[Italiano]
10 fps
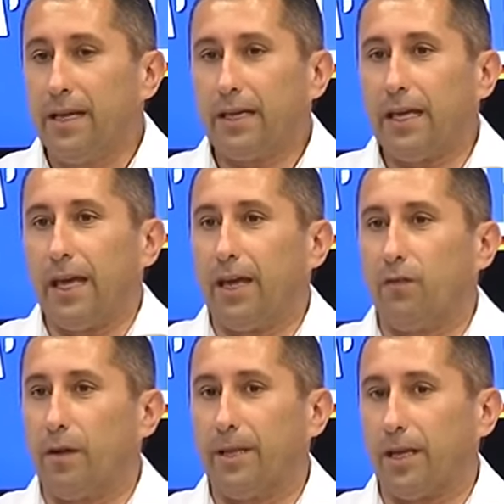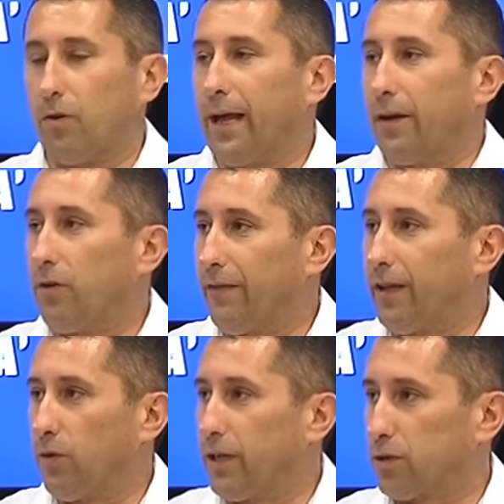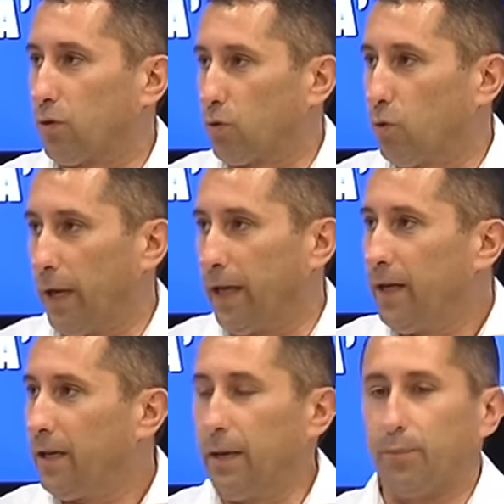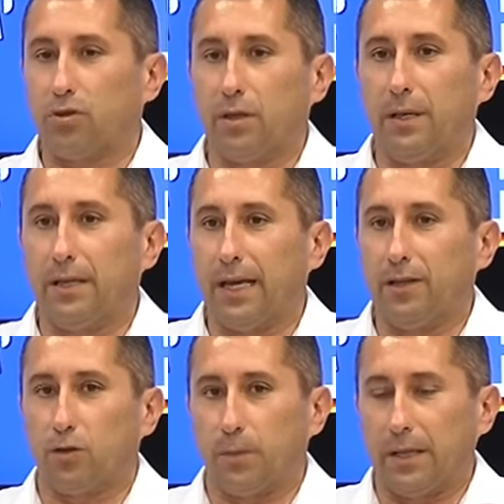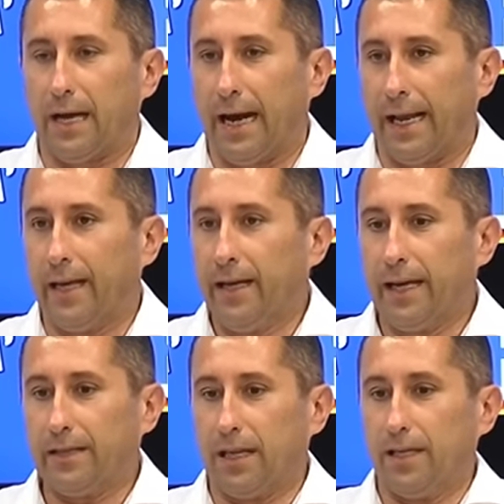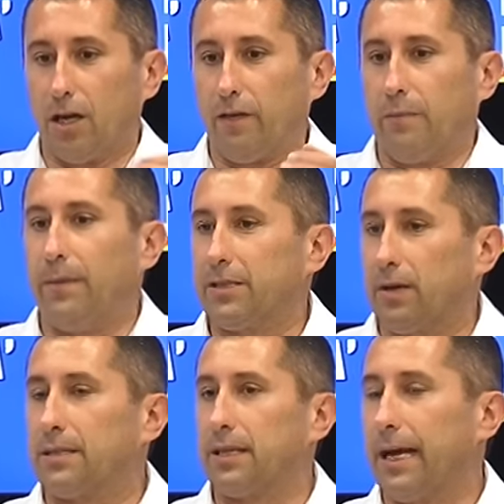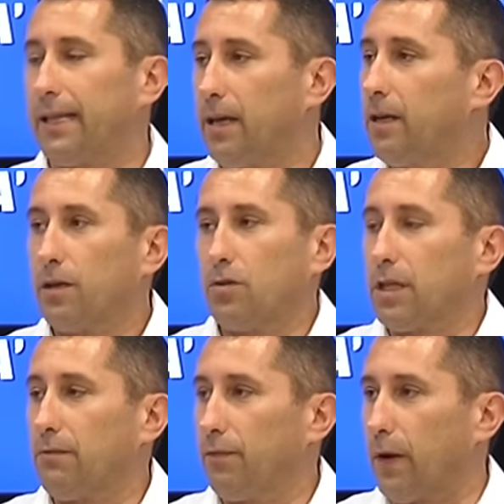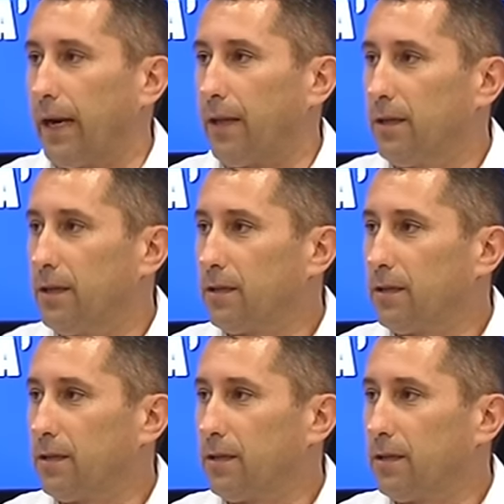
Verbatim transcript: che ovviamente non ha, non avendo né strutture né possibilità di ospitare e te li trovi in mezzo alla strada, cosa devi fare?